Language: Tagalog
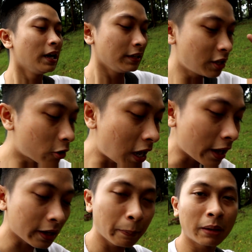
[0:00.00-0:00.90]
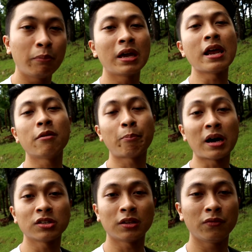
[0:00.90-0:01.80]
Hindi ako nakakapagbigay ng
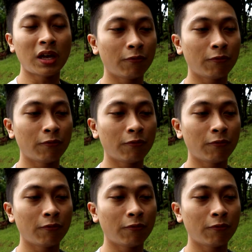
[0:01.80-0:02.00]
positive na